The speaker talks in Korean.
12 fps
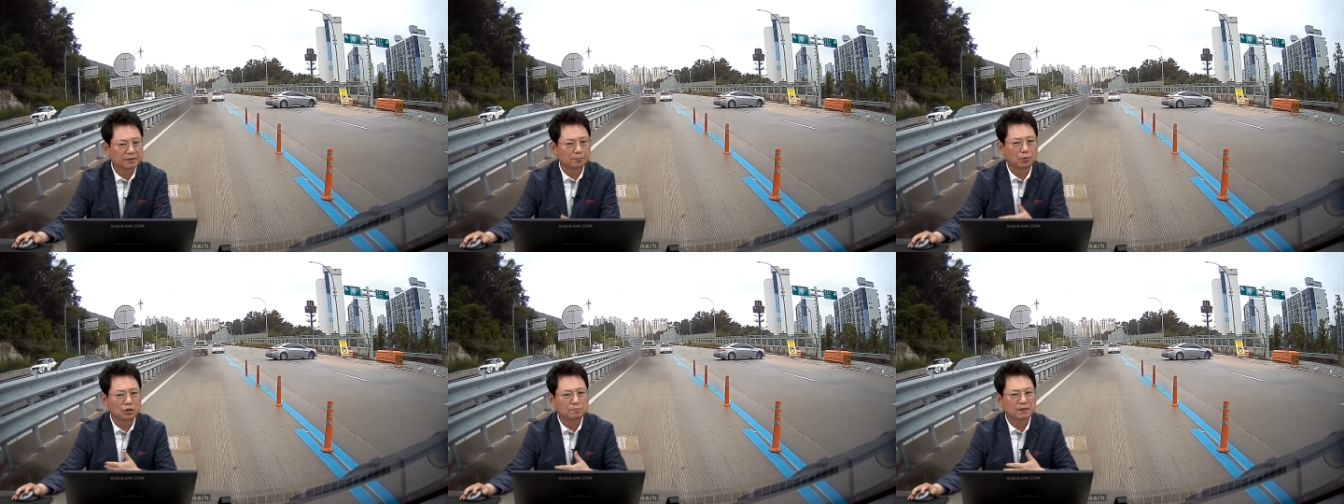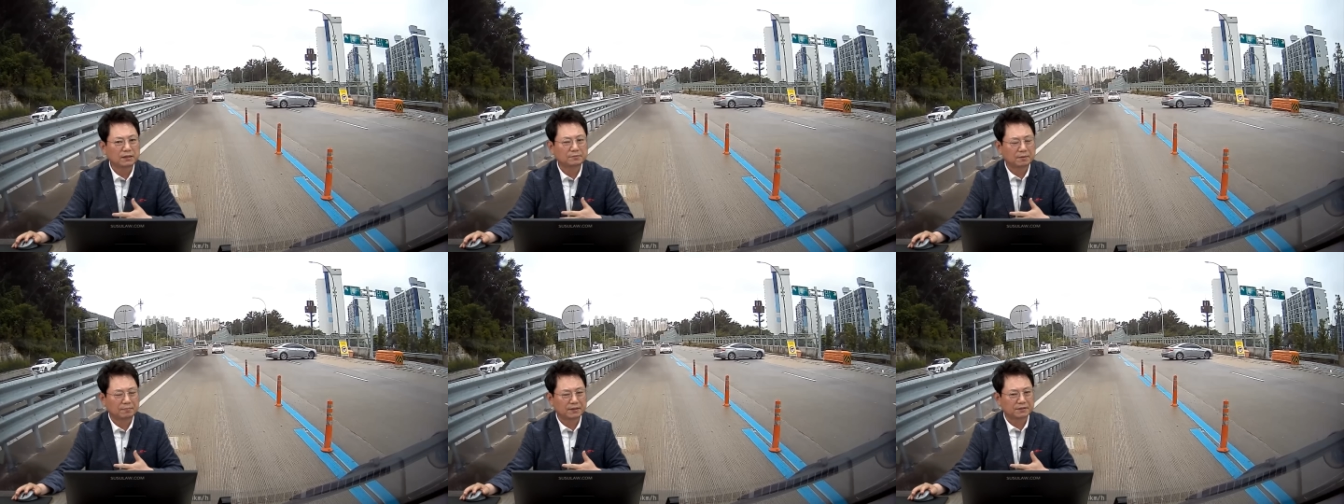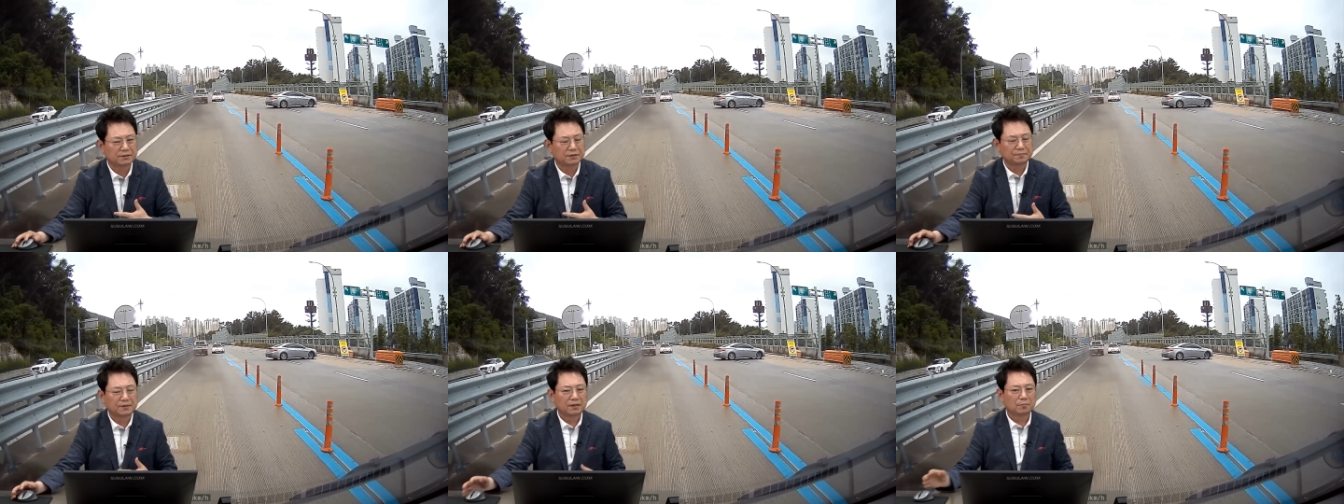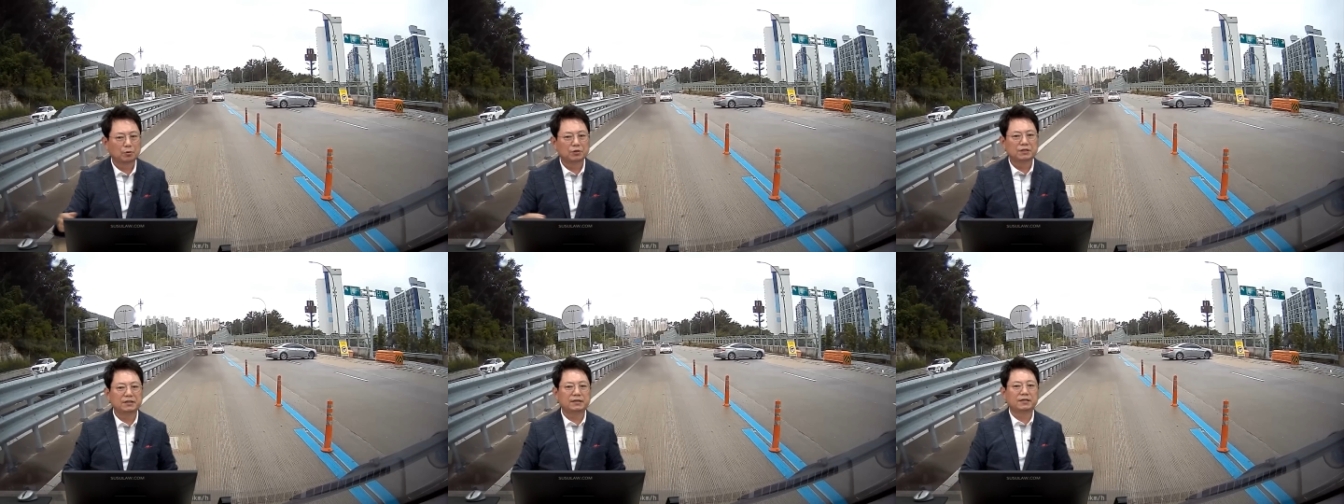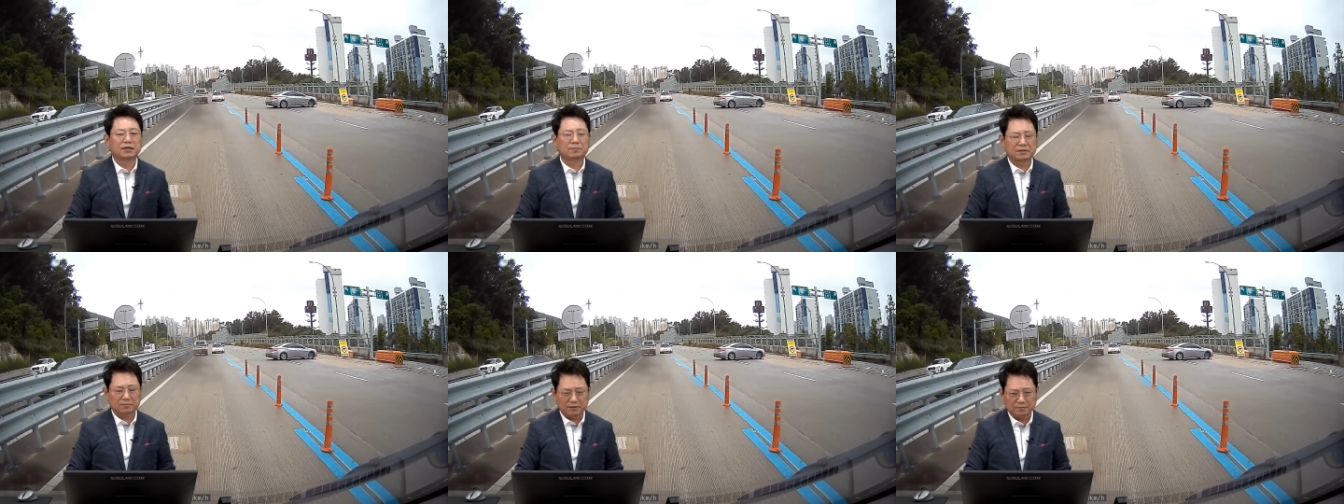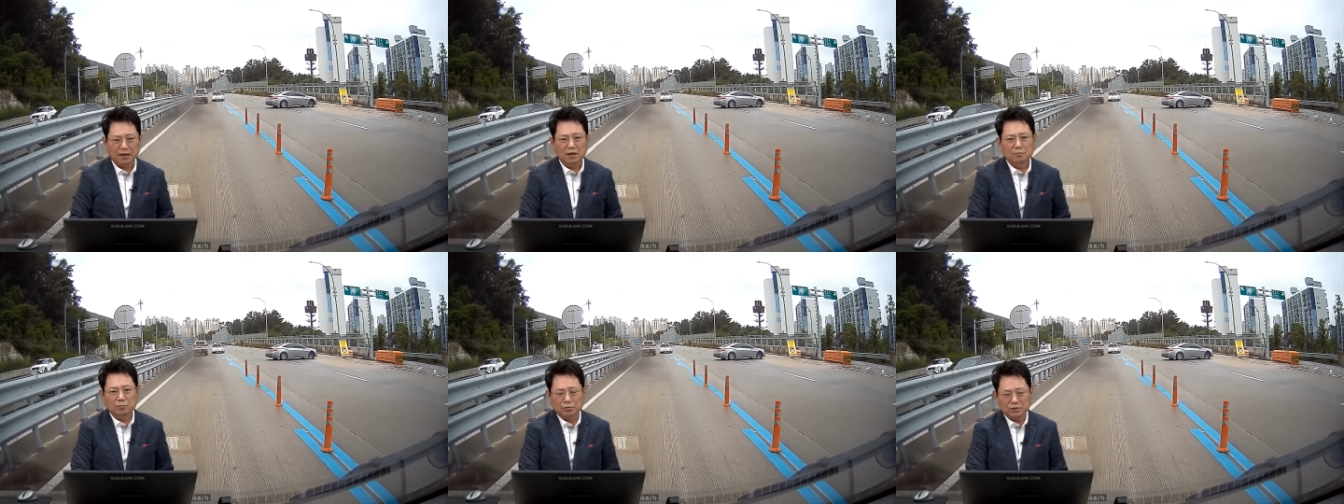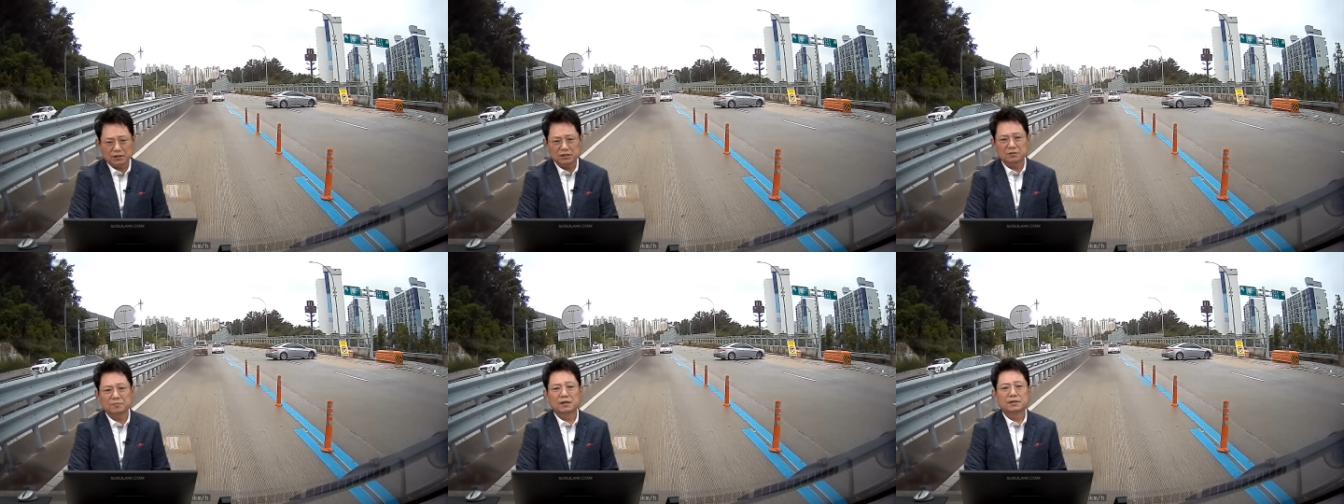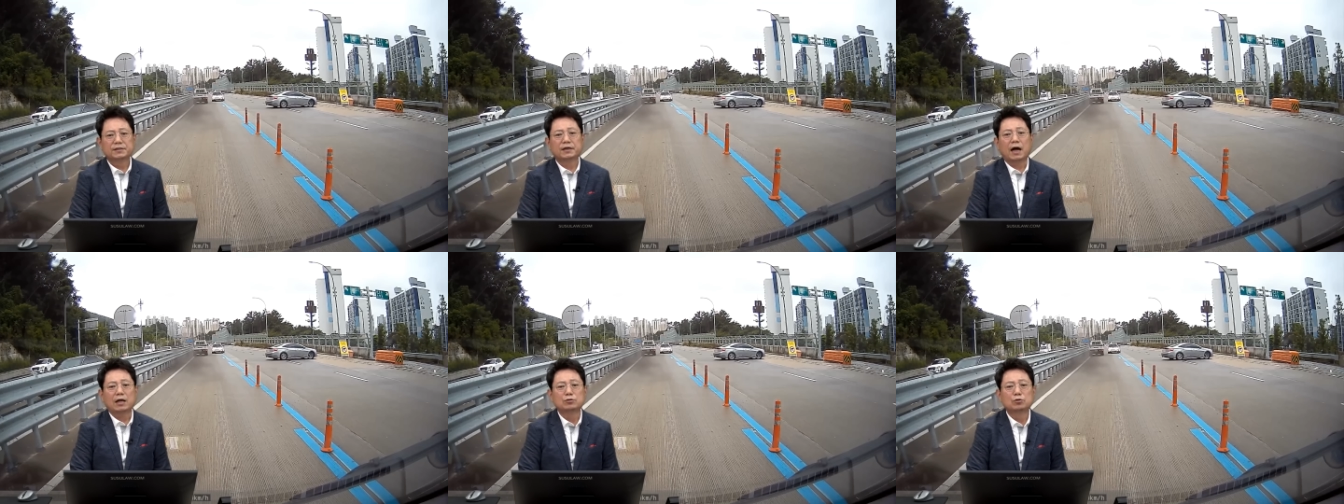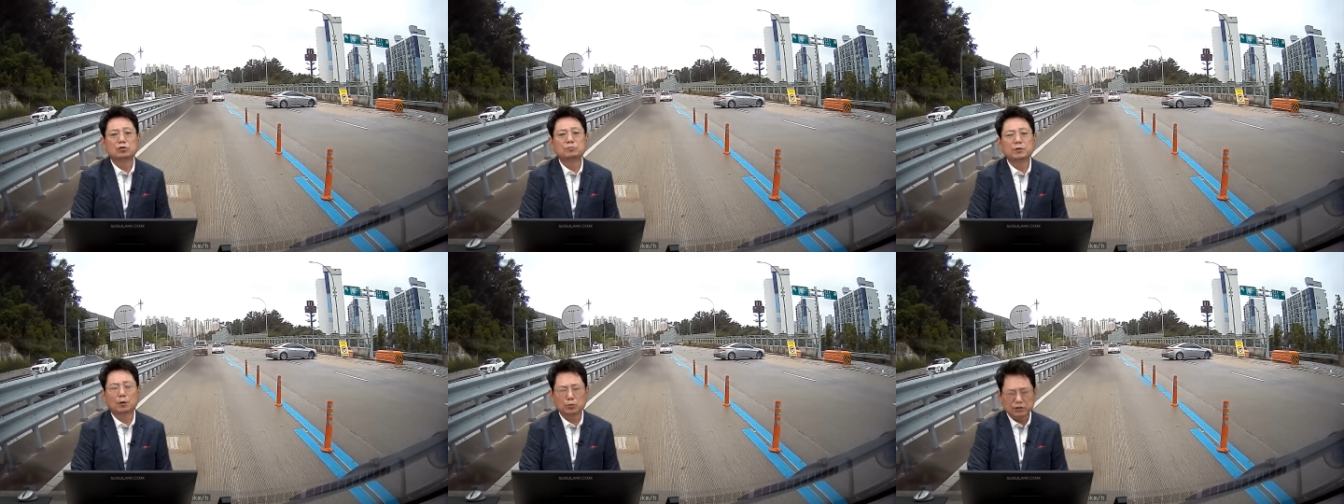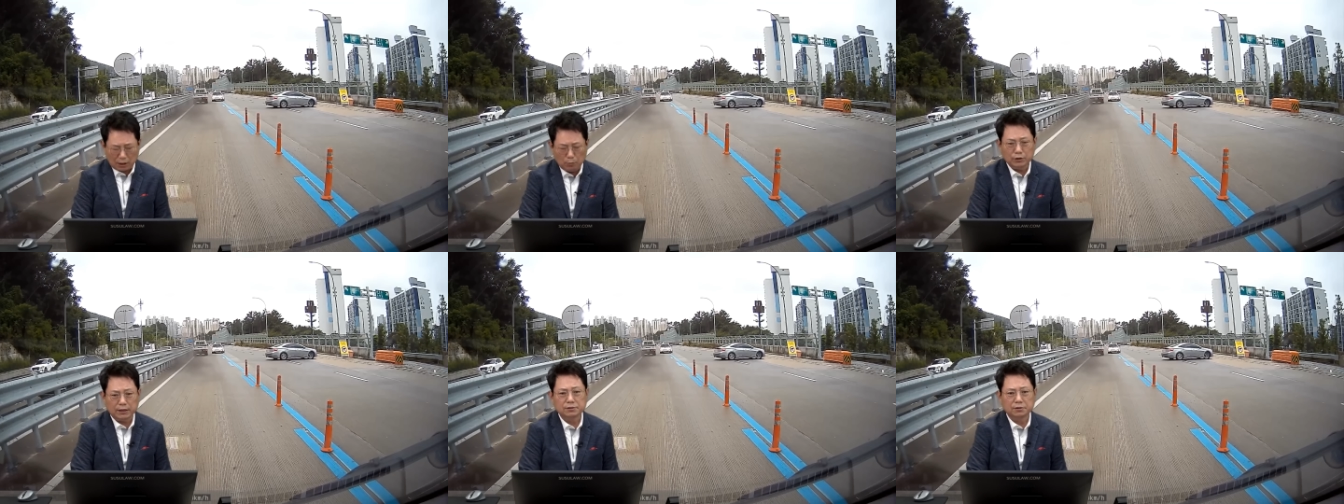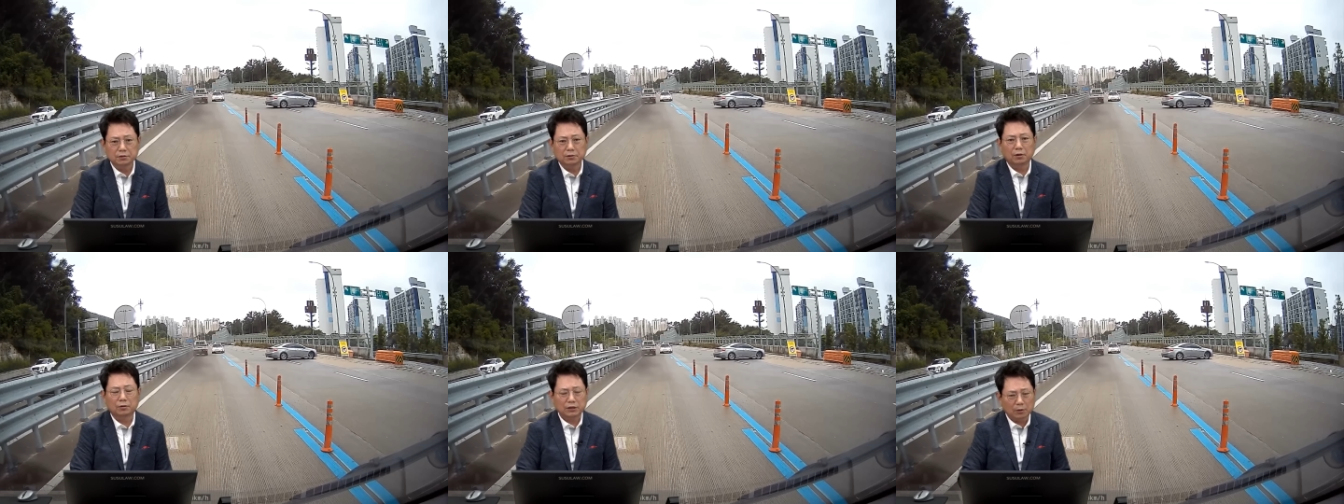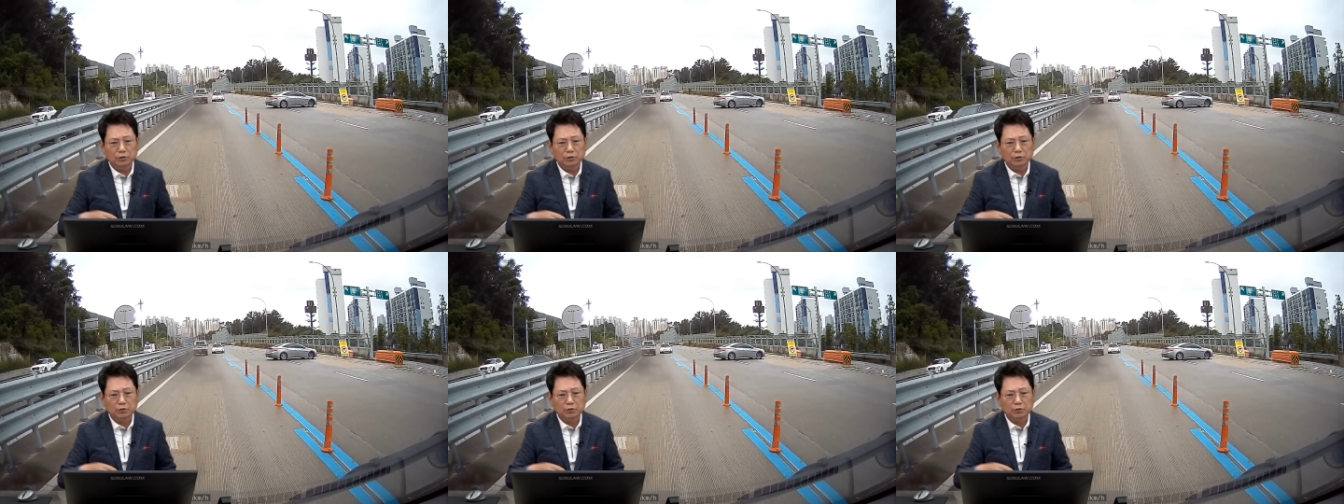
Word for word: 예, 본인만 답답하죠. 본인이 이렇게 말씀하십니다. 변호사님, 제가 안전거이비약분 잘못했어요.